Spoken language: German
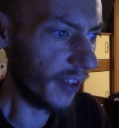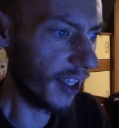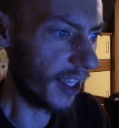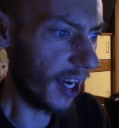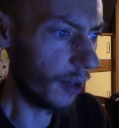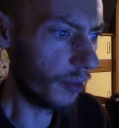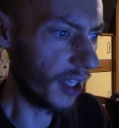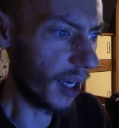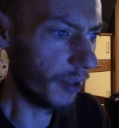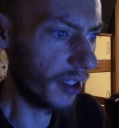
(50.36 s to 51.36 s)
Egal, ob die
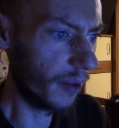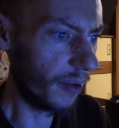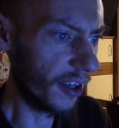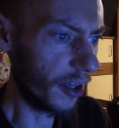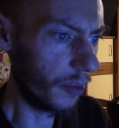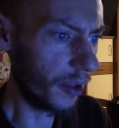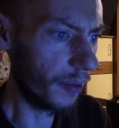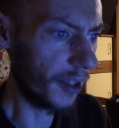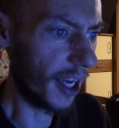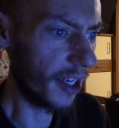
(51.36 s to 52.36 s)
Ahmadiyya-Bewegung mich
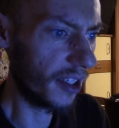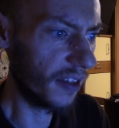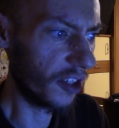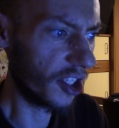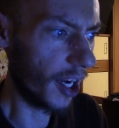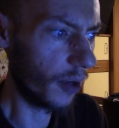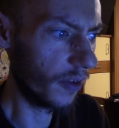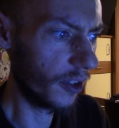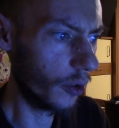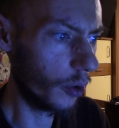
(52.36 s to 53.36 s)
mit radioaktiver
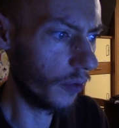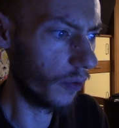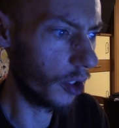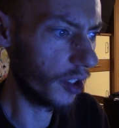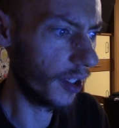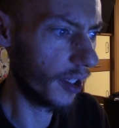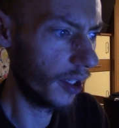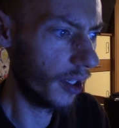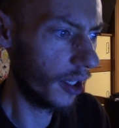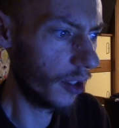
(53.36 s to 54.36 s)
Strahlung töten wollte,
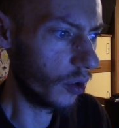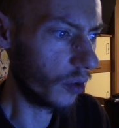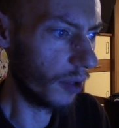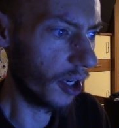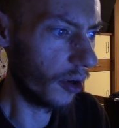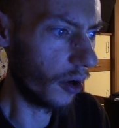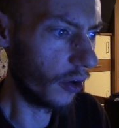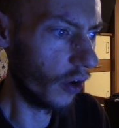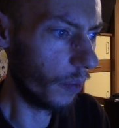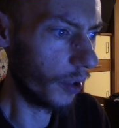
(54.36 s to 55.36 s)
du hast mir einen neuen
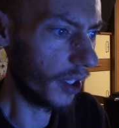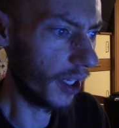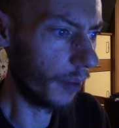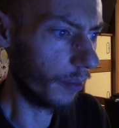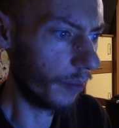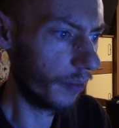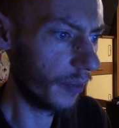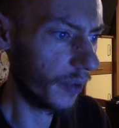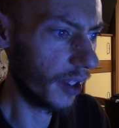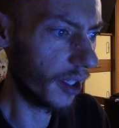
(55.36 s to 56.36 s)
Körper gegeben,
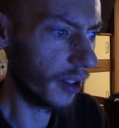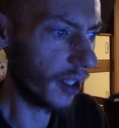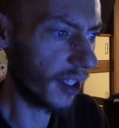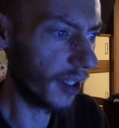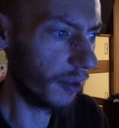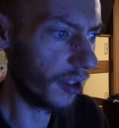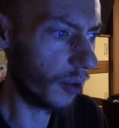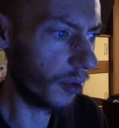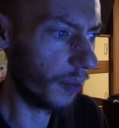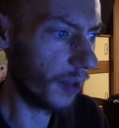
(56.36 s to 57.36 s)
nachdem ich
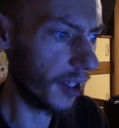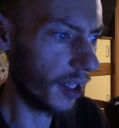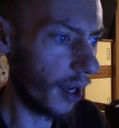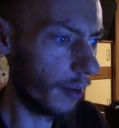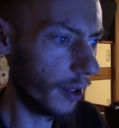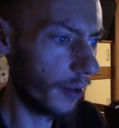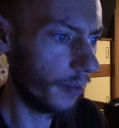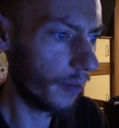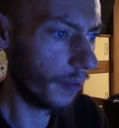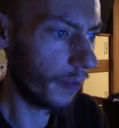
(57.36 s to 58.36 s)
darum gebeten habe.
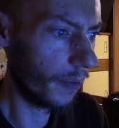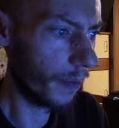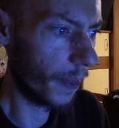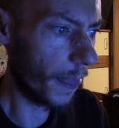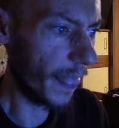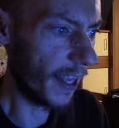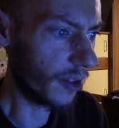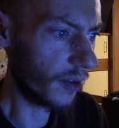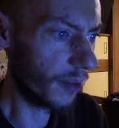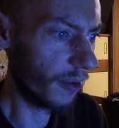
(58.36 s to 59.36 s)
Dass
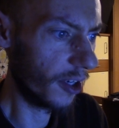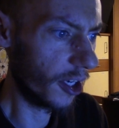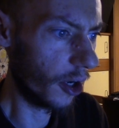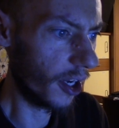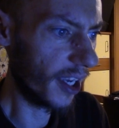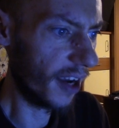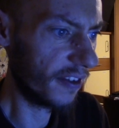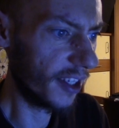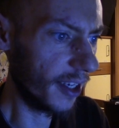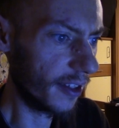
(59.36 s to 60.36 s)
du uns immer wieder neue Kraft
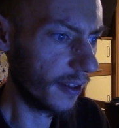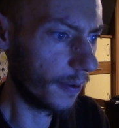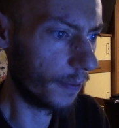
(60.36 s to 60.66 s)
schenkst,